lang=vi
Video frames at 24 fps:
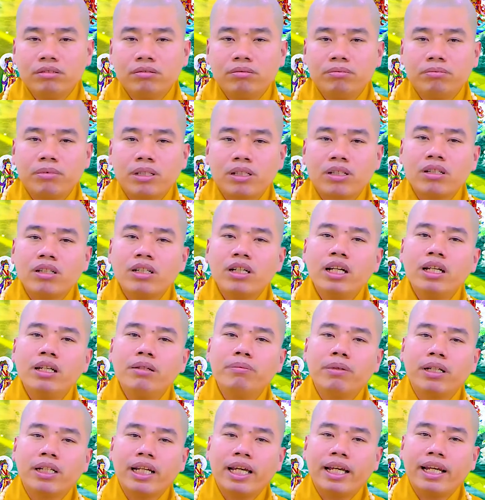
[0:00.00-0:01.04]
mà có khi
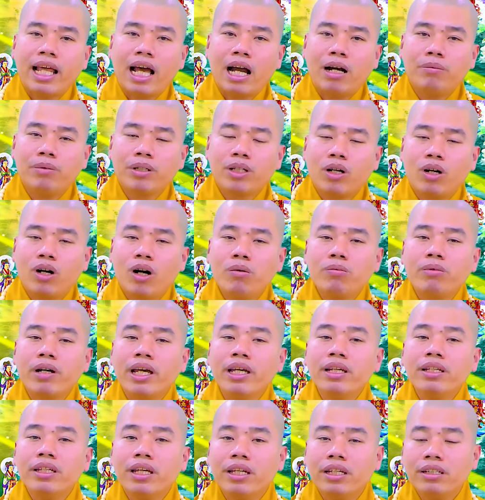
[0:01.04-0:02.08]
mình nghe đạo mình còn không
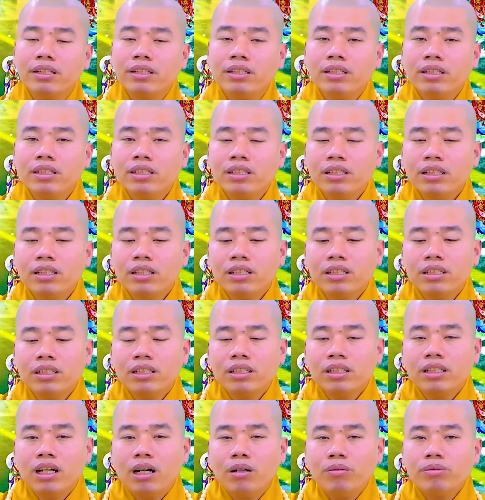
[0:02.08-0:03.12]
nghĩ gì
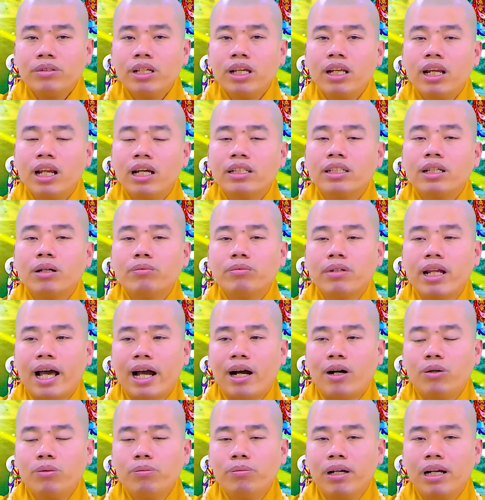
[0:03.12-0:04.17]
không chỉ là trong
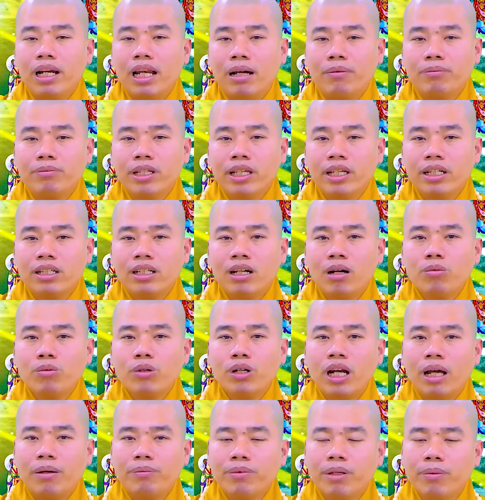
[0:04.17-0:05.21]
đạo mình làm việc không
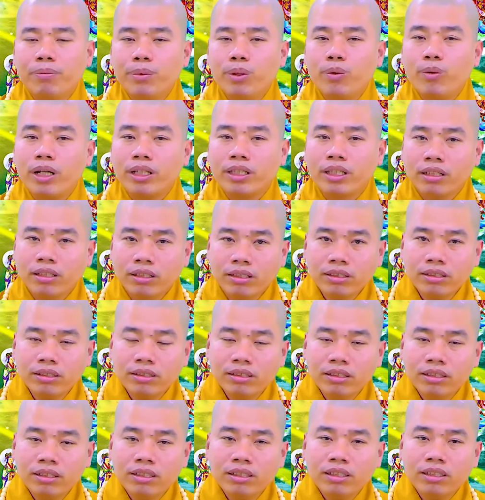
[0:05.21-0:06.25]
có làm dùm cho hòa thượng
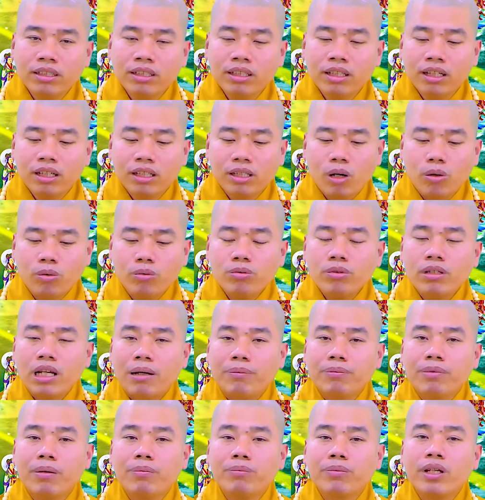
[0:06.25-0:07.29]
cũng
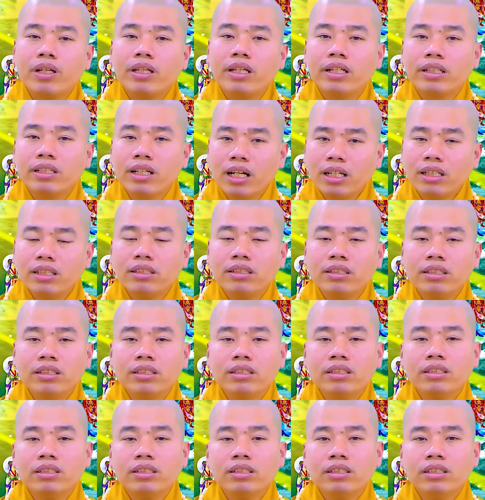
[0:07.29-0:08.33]
làm dùm cho những đức
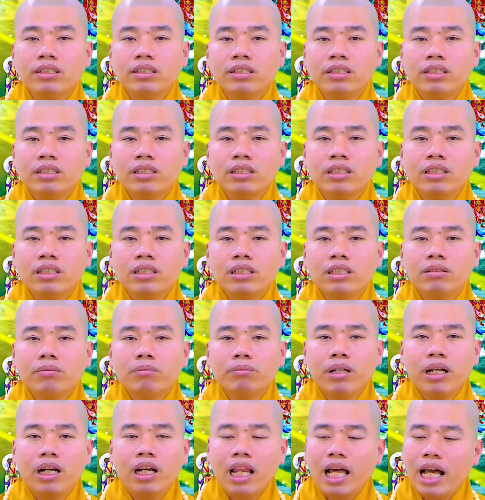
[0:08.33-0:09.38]

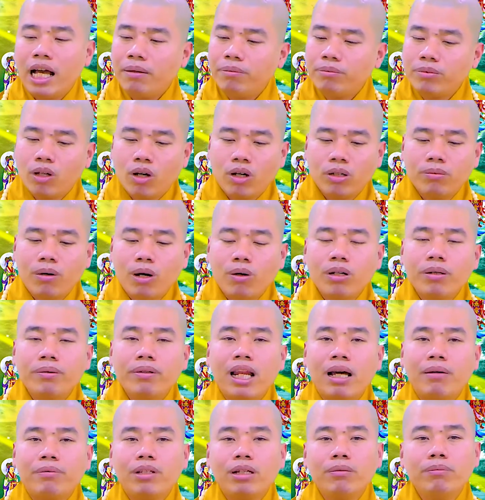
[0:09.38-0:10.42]
mình làm toàn bộ là mình
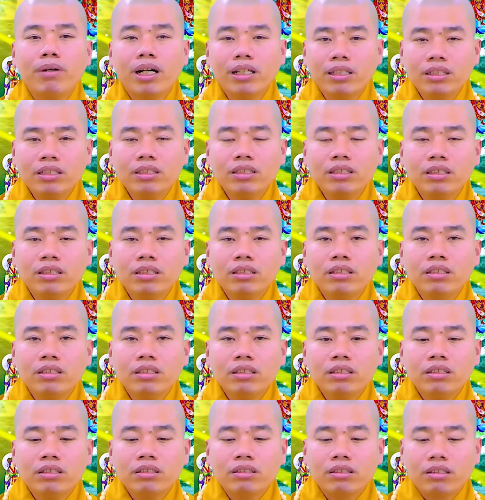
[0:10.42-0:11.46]
làm cho mình
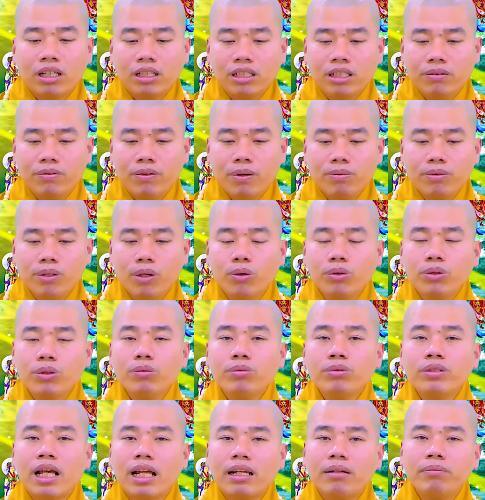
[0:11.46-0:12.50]
tại vì phục vụ
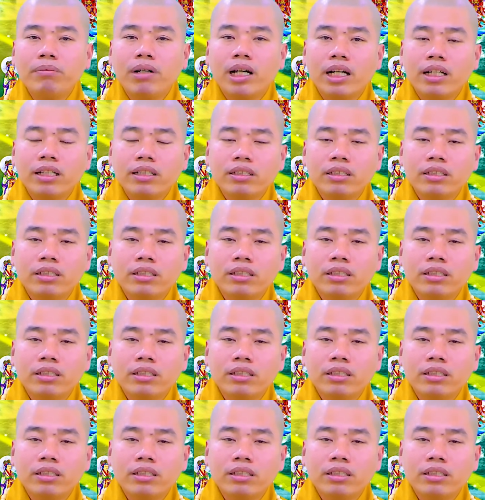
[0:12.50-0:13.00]
chúng sanh mà